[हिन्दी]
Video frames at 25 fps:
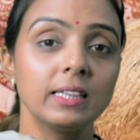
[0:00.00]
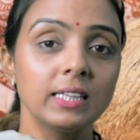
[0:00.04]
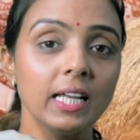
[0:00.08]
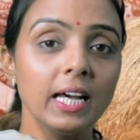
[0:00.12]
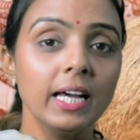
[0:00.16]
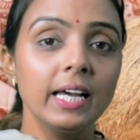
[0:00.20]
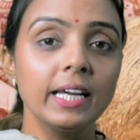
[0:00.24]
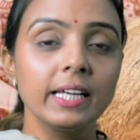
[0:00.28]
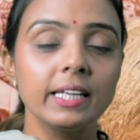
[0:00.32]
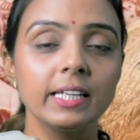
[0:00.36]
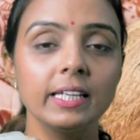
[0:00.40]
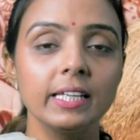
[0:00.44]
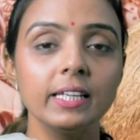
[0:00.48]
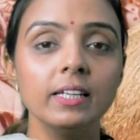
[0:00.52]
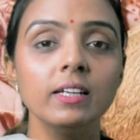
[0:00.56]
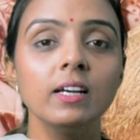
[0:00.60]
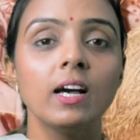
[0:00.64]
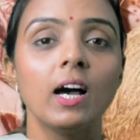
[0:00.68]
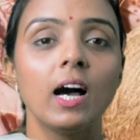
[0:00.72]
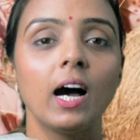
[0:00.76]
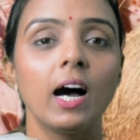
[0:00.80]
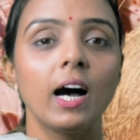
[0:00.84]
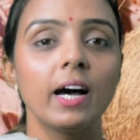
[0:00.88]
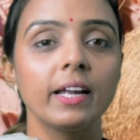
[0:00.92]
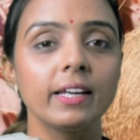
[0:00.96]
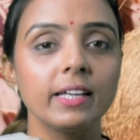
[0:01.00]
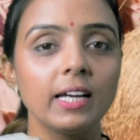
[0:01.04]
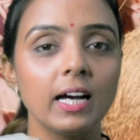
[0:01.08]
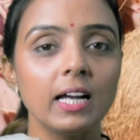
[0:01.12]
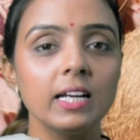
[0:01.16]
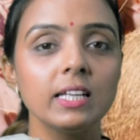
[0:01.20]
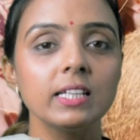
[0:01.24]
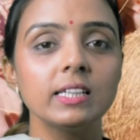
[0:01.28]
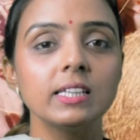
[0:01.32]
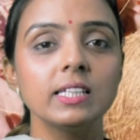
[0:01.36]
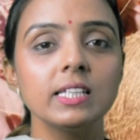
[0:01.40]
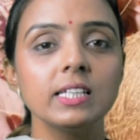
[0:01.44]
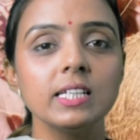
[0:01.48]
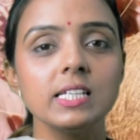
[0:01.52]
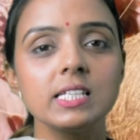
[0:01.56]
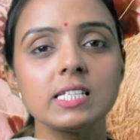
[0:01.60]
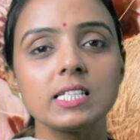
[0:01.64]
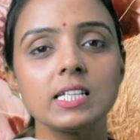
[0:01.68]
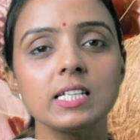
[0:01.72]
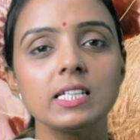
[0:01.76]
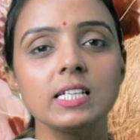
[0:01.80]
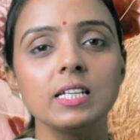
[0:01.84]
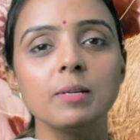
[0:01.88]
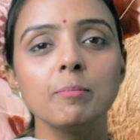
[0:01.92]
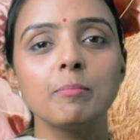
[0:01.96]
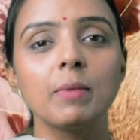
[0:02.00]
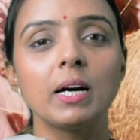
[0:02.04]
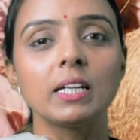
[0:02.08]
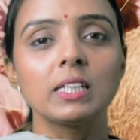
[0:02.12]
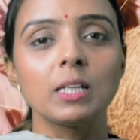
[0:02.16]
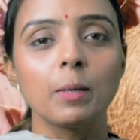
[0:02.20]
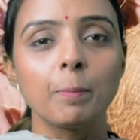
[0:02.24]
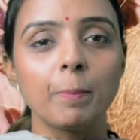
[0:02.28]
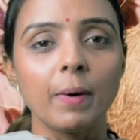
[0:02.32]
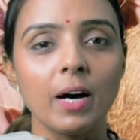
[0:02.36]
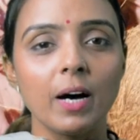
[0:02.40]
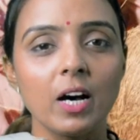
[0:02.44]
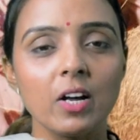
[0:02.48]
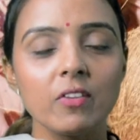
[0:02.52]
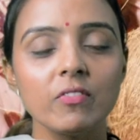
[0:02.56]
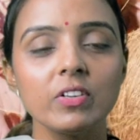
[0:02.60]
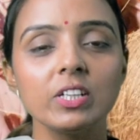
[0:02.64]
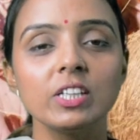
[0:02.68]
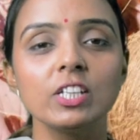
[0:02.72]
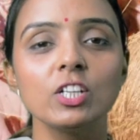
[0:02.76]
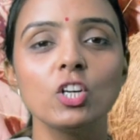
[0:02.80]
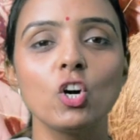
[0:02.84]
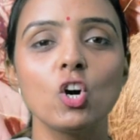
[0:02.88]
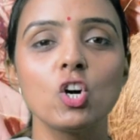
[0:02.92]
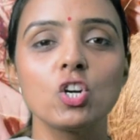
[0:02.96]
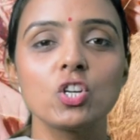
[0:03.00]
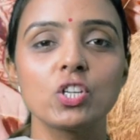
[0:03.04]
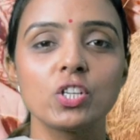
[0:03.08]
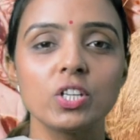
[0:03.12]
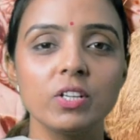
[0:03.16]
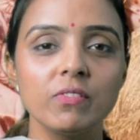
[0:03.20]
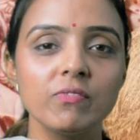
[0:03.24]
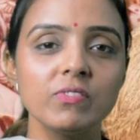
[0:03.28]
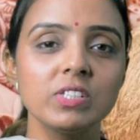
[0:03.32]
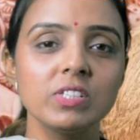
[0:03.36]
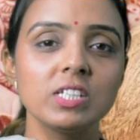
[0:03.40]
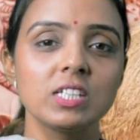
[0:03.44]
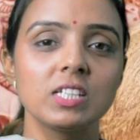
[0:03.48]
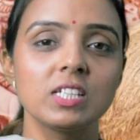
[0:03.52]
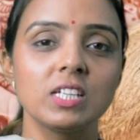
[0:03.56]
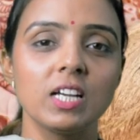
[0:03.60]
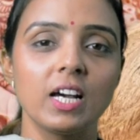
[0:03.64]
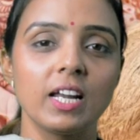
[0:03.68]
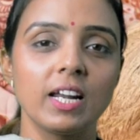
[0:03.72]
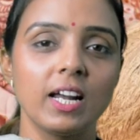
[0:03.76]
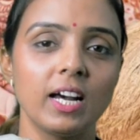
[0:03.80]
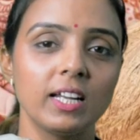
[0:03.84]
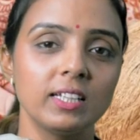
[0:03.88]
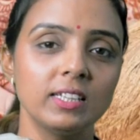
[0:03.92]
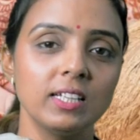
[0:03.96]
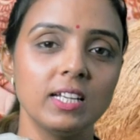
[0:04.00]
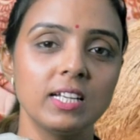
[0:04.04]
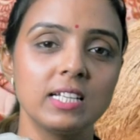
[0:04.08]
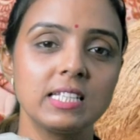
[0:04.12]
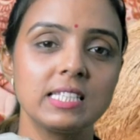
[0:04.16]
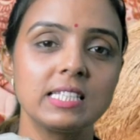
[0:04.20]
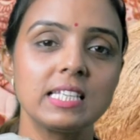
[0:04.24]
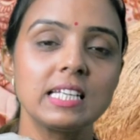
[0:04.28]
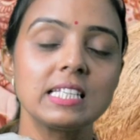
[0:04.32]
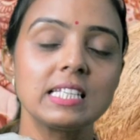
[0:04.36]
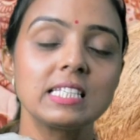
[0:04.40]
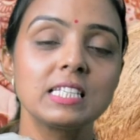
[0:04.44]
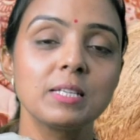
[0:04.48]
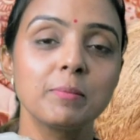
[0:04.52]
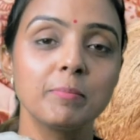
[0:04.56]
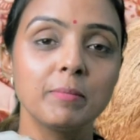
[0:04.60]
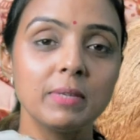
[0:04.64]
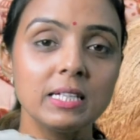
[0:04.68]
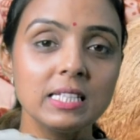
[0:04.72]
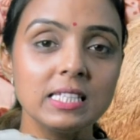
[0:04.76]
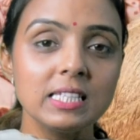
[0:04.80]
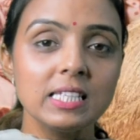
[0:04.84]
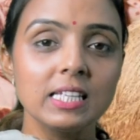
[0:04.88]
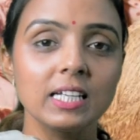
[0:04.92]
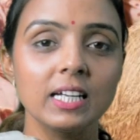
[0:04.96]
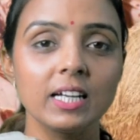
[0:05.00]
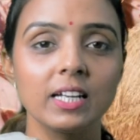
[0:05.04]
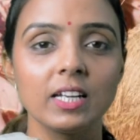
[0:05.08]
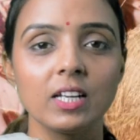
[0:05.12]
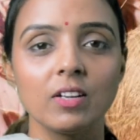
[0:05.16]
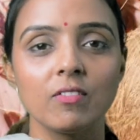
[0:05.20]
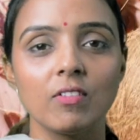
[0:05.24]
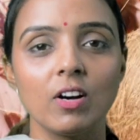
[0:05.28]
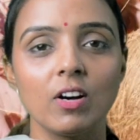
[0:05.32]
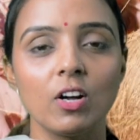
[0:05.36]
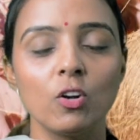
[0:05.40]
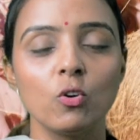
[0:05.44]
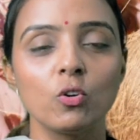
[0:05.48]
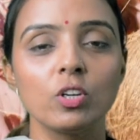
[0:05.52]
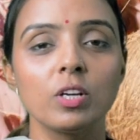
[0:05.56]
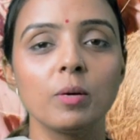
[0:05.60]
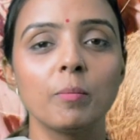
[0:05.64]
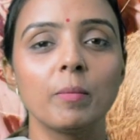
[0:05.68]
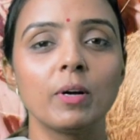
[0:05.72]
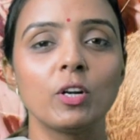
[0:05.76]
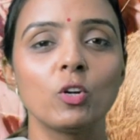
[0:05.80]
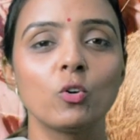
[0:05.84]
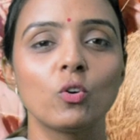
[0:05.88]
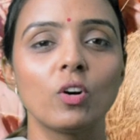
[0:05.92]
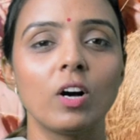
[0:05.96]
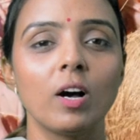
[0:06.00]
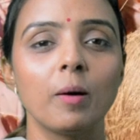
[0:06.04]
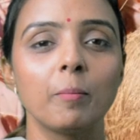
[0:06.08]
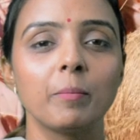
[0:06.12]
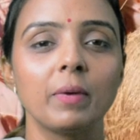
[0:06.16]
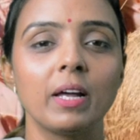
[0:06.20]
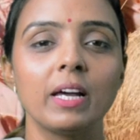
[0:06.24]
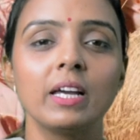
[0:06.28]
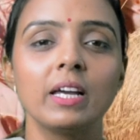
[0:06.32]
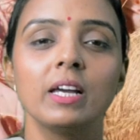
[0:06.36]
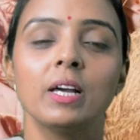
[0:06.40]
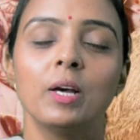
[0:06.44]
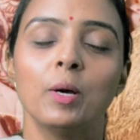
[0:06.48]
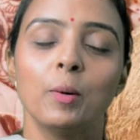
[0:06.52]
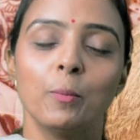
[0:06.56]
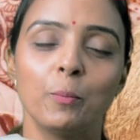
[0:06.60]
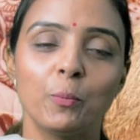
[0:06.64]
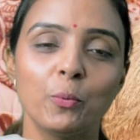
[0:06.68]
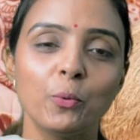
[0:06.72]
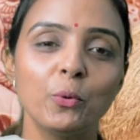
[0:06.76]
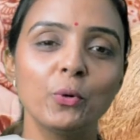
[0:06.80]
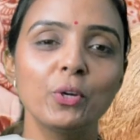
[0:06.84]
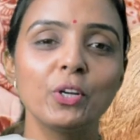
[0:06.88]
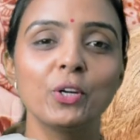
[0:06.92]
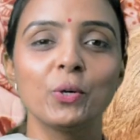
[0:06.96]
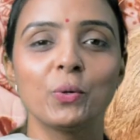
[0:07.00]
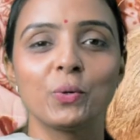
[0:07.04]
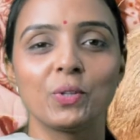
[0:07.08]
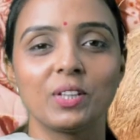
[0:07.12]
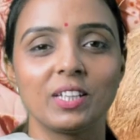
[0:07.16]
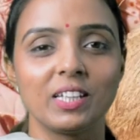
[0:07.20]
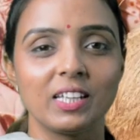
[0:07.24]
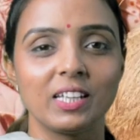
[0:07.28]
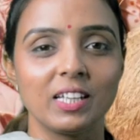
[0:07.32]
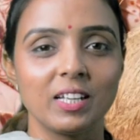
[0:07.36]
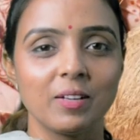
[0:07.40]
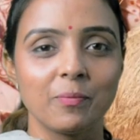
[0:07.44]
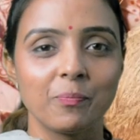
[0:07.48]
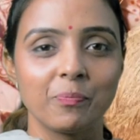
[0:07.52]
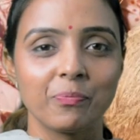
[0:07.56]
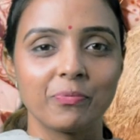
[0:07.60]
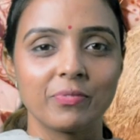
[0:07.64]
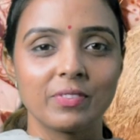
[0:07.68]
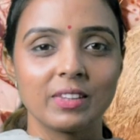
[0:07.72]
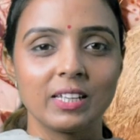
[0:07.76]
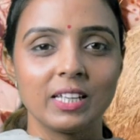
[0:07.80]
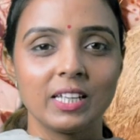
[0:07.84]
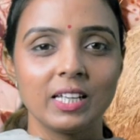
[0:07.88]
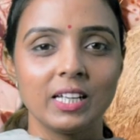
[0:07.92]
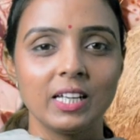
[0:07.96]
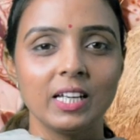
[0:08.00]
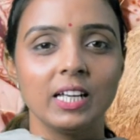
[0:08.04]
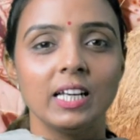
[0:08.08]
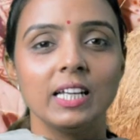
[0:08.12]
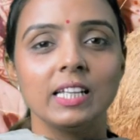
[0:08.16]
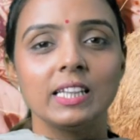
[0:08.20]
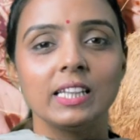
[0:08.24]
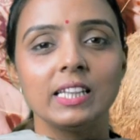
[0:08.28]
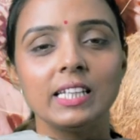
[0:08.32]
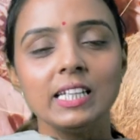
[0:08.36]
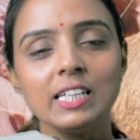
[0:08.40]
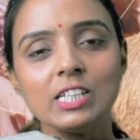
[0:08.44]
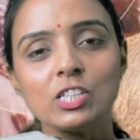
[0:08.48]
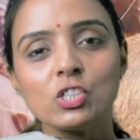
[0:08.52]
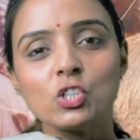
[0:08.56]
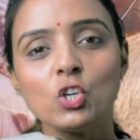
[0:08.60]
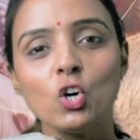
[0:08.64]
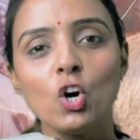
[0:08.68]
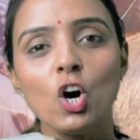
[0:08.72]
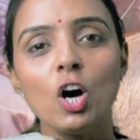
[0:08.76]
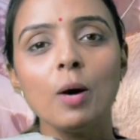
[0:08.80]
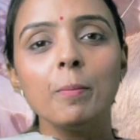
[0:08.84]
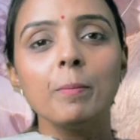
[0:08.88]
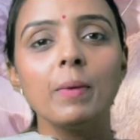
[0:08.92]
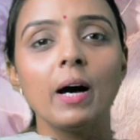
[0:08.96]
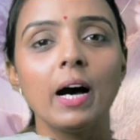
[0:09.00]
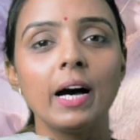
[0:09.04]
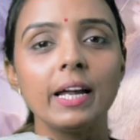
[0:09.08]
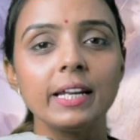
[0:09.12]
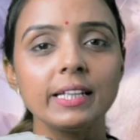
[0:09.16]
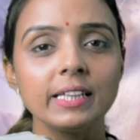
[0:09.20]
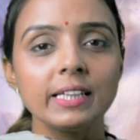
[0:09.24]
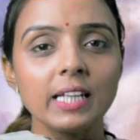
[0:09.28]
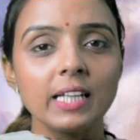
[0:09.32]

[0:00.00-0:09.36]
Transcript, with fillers: मानता है कि हरियाली तीज के दिन माता पार्वती और शिव जी की आराधना सच्चे मन से करने वालों की मनोकामनाएं पूरी होती है तीज को हम